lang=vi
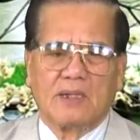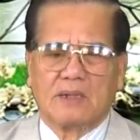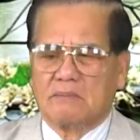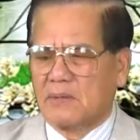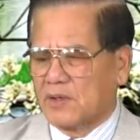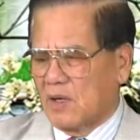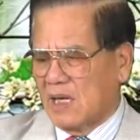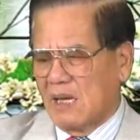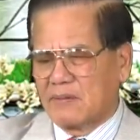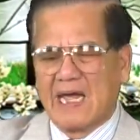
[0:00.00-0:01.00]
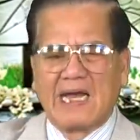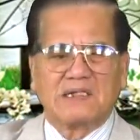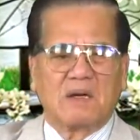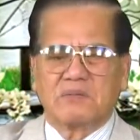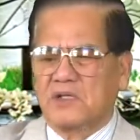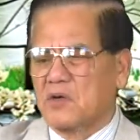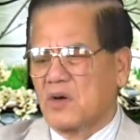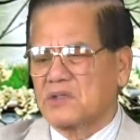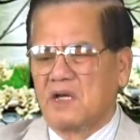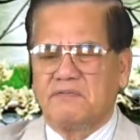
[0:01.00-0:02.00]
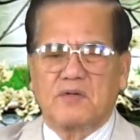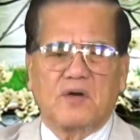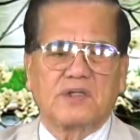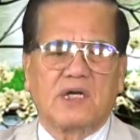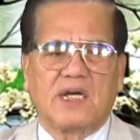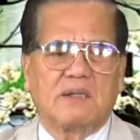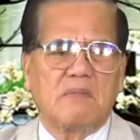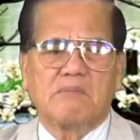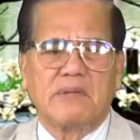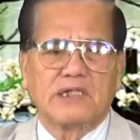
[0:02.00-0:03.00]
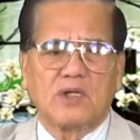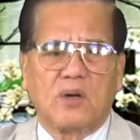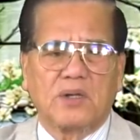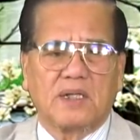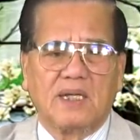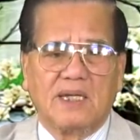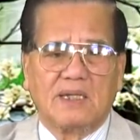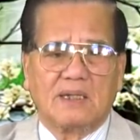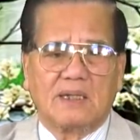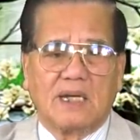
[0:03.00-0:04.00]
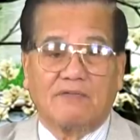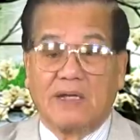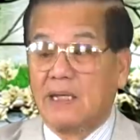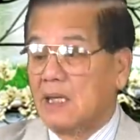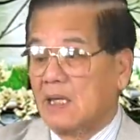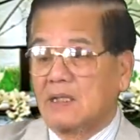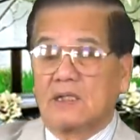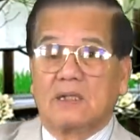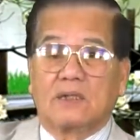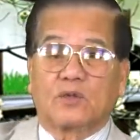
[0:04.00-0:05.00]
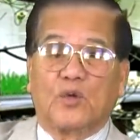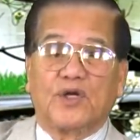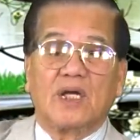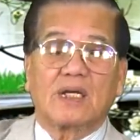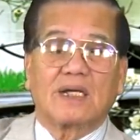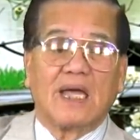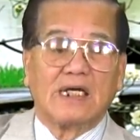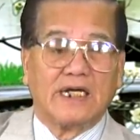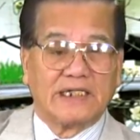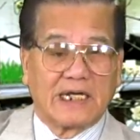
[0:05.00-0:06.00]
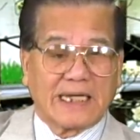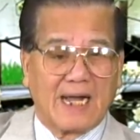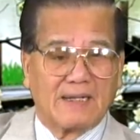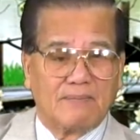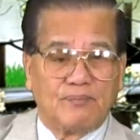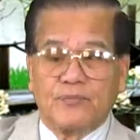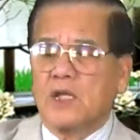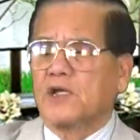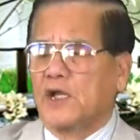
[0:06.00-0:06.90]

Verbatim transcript: mà nó làm cái hành động giữa con người với con người nó bực mình thôi. Là vì tụi Đức là người da trắng, thì